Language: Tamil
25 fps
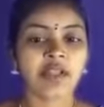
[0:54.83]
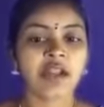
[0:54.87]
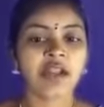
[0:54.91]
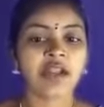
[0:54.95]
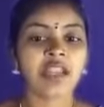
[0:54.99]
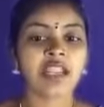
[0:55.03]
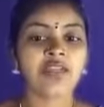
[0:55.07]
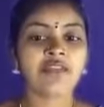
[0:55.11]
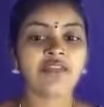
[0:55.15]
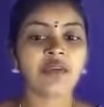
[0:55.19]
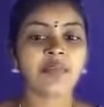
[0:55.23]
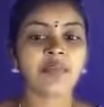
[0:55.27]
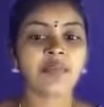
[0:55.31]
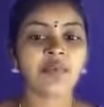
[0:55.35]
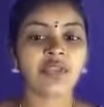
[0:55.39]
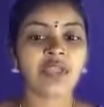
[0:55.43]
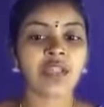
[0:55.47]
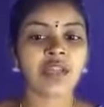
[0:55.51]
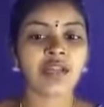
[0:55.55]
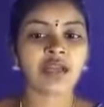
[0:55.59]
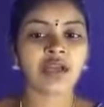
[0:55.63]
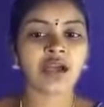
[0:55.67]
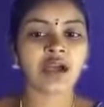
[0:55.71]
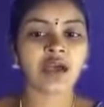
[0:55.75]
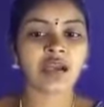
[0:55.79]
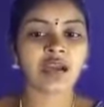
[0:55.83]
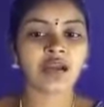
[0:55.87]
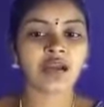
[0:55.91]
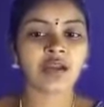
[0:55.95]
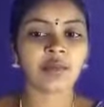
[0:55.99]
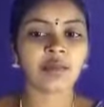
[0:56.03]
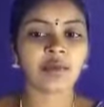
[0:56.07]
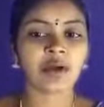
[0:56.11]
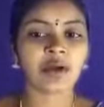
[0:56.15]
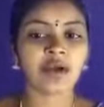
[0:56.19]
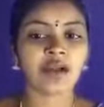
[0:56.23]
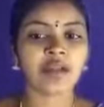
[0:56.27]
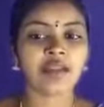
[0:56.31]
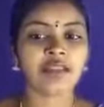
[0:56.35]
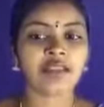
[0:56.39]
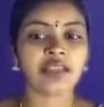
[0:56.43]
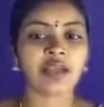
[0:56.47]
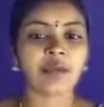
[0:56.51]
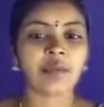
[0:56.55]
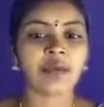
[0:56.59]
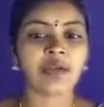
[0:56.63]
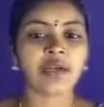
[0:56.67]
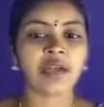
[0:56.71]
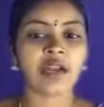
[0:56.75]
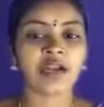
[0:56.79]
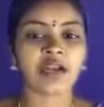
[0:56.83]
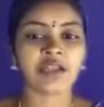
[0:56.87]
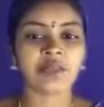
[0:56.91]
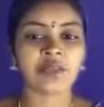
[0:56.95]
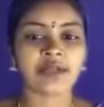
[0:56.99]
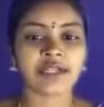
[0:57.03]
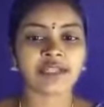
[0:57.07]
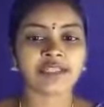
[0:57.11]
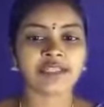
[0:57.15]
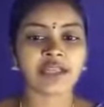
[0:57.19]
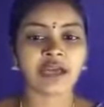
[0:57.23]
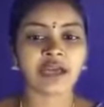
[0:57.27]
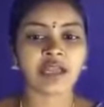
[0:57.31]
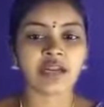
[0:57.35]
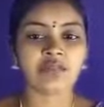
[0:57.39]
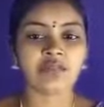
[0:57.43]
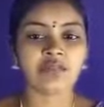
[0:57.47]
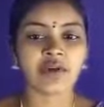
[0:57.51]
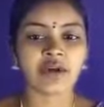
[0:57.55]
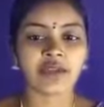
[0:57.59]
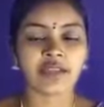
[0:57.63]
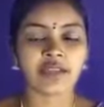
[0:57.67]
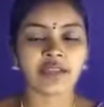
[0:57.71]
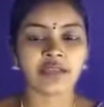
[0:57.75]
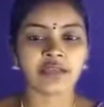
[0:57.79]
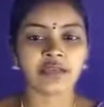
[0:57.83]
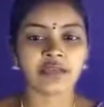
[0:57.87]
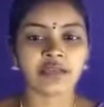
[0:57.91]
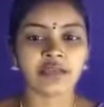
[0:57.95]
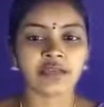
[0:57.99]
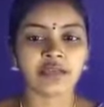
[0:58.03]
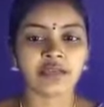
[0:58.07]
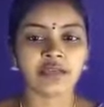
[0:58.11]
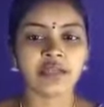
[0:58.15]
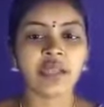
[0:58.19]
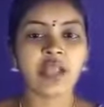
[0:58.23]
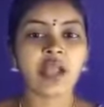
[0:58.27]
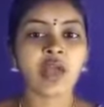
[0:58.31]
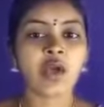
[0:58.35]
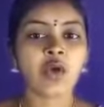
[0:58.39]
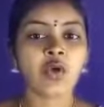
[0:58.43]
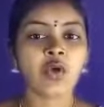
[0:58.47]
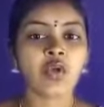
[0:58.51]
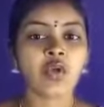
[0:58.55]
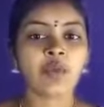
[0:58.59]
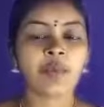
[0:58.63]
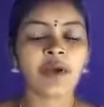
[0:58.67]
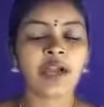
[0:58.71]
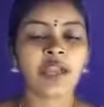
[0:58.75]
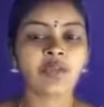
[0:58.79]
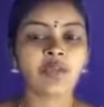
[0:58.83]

நிவர் புயல் காரணமாக தமிழ்நாடு மின்சார வாரியத்துக்கு ரூபாய்